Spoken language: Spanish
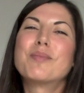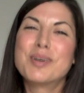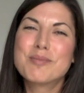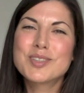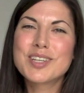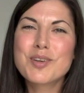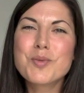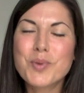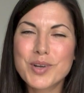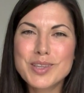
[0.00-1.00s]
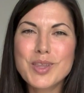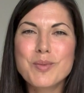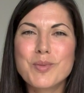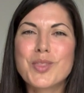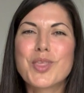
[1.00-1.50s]
le ponemos ahí un poquito
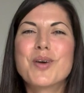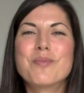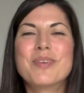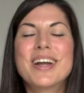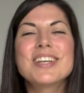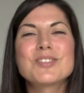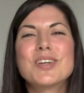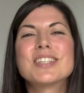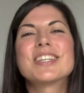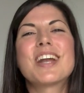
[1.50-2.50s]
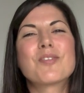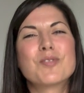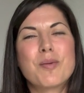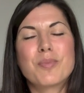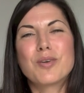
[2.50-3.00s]
de emoción, ¿vale? Suele ser
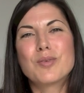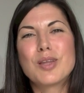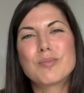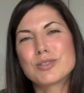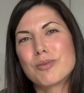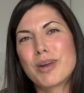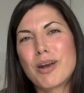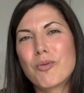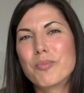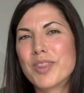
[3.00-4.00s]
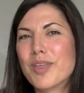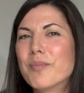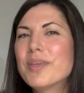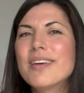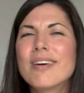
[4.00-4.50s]
alguna pregunta pues sobre algún vídeo
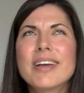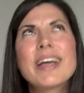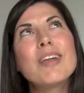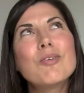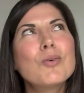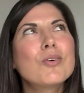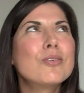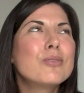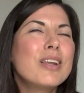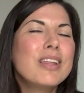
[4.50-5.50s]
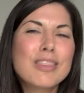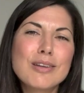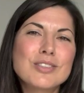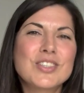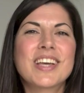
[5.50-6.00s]
mío, en qué look
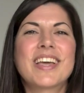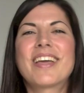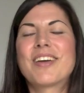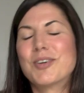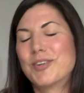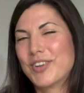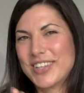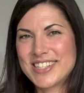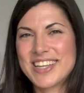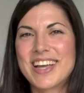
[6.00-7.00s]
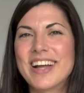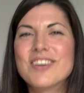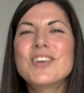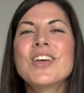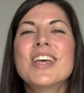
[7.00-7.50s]
utilizo no sé qué o lo que sea,
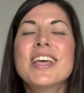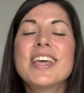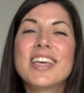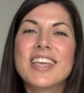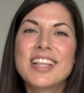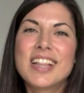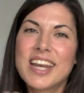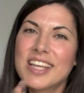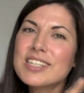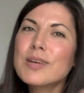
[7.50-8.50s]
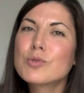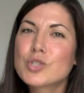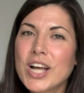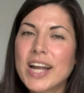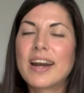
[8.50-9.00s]
¿no? y tenéis que
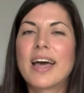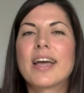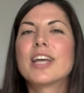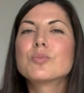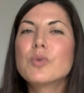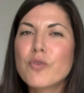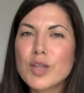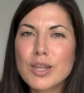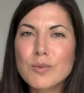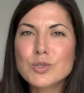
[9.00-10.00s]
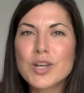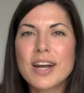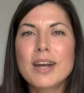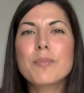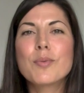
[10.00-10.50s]
buscarla. Es muy fácil
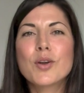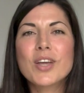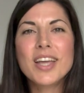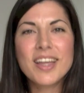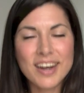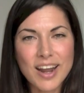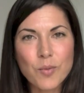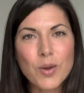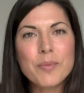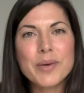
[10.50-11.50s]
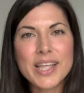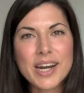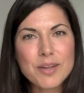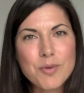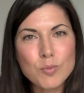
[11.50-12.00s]
buscarla porque en la web hay
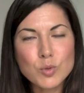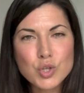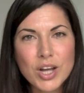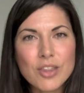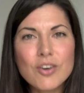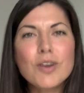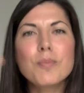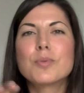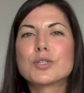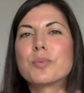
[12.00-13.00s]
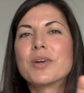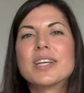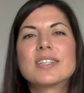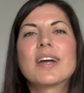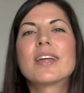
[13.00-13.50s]
arriba un buscador, pues
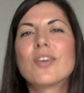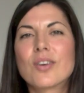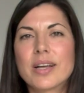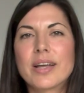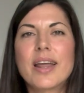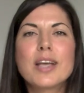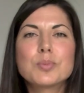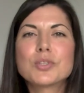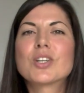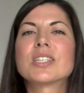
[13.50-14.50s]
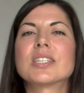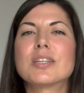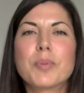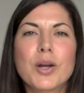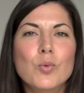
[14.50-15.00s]
ponéis ahí lo que queráis, pues yo qué sé
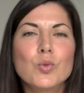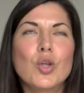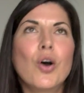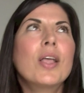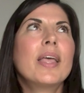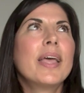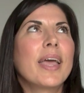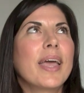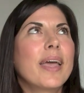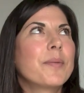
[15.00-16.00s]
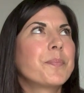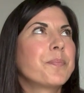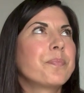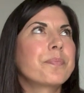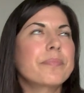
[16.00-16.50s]
si pregunto.
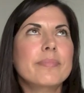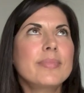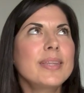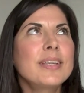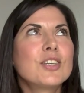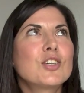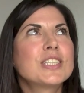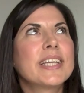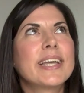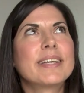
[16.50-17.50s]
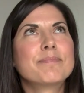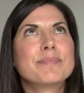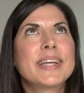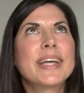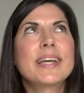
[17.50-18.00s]
Em, yo qué sé,
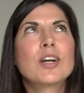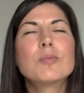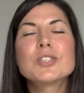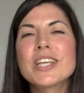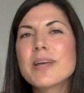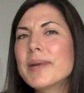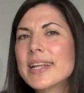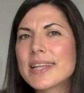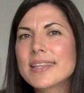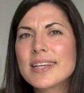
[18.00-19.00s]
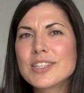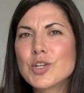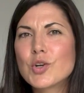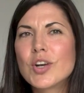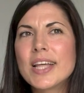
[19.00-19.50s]
¿qué, ¿cómo se llama la tarta de
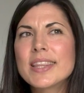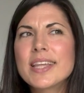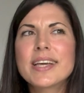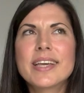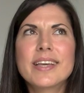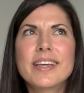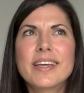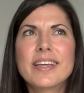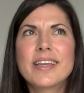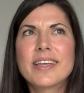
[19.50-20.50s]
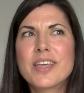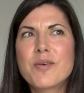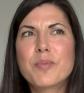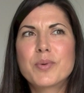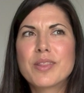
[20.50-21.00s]
chocolate que
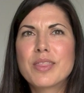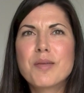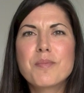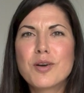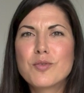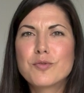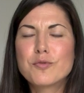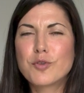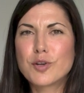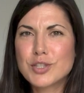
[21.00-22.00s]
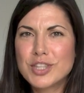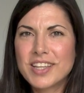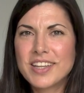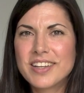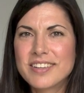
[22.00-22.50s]
lleva por encima un
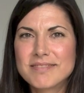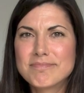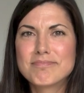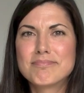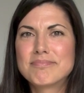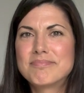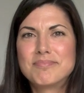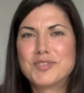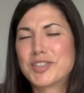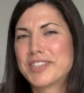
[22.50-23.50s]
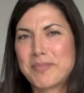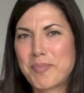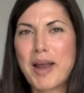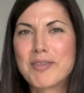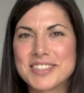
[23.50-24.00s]
frosting? Yo qué sé,
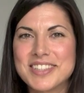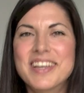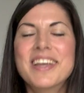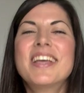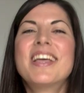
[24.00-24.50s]
algo así.